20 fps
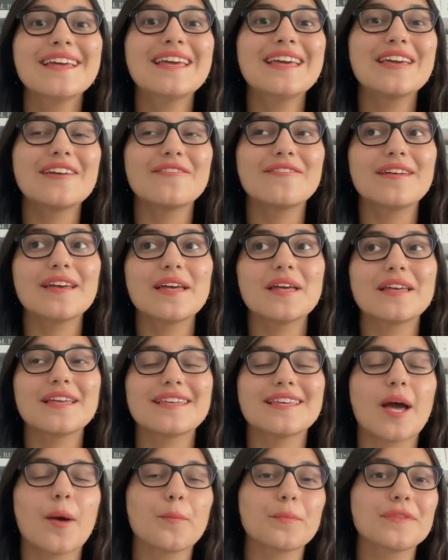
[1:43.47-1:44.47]
ve
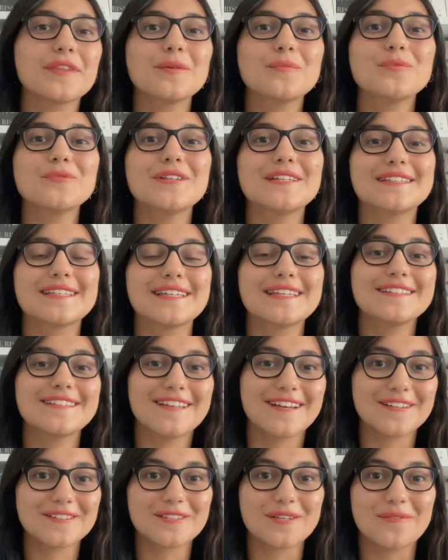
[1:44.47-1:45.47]
yaptığı bu deneyin
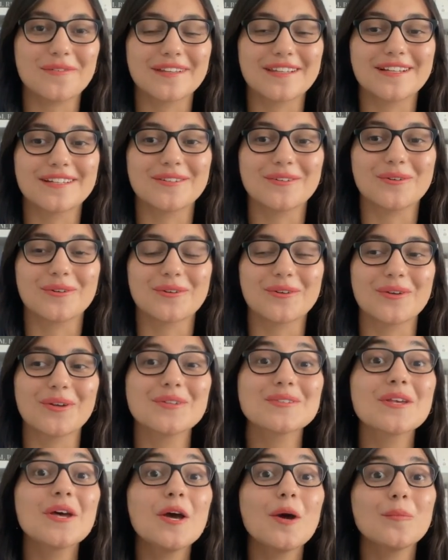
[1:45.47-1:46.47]
aşamalarını okuyoruz.
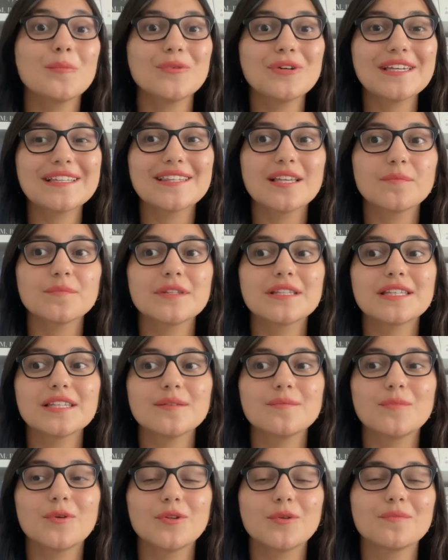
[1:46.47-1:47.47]
Bu
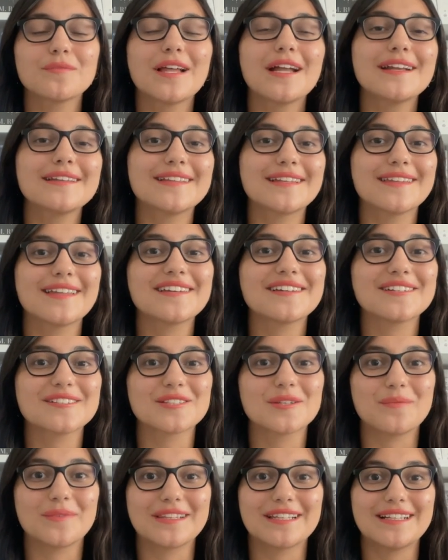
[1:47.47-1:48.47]
kitaptaki bölümler deney
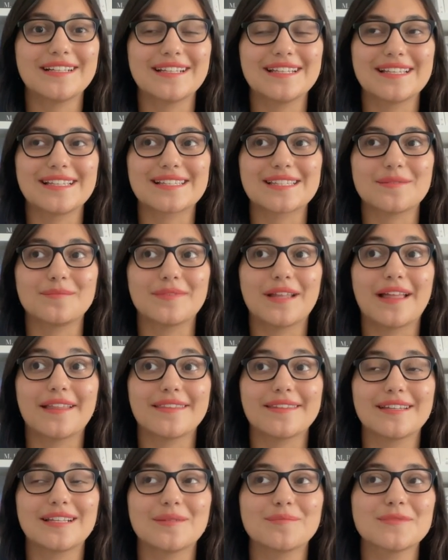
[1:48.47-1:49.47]
aşamalarıyla
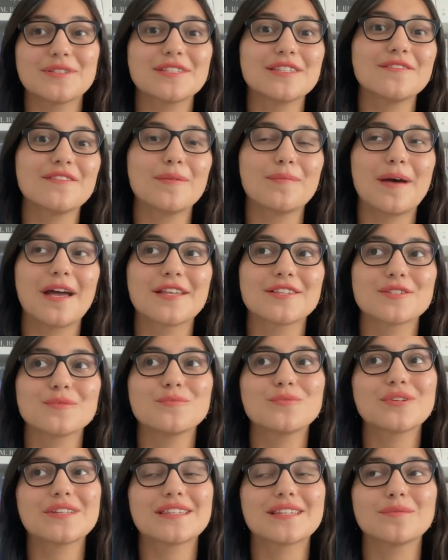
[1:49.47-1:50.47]
isimlendirilmişti ve bence
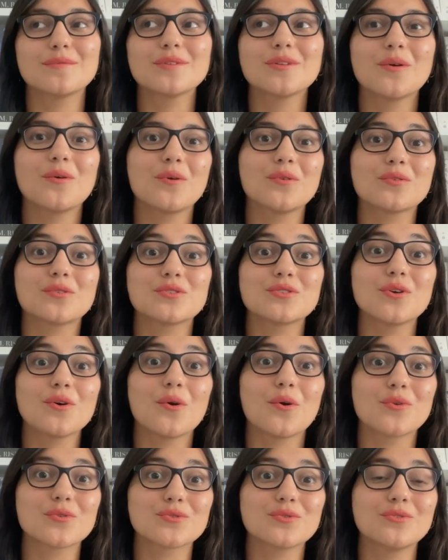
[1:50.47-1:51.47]
bu kitabın oldukça
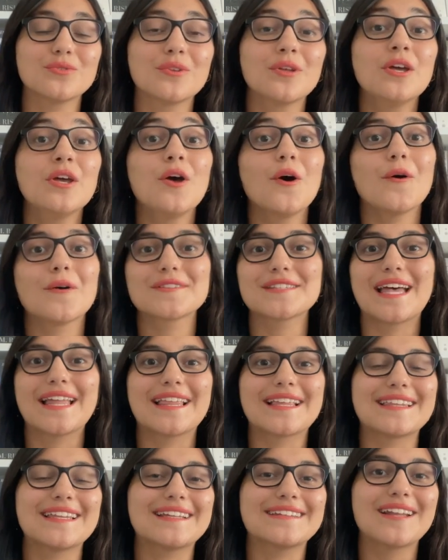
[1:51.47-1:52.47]
özgün
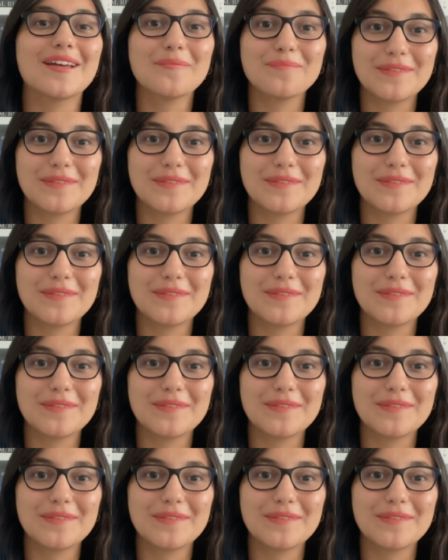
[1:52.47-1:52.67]
özelliklerinden bir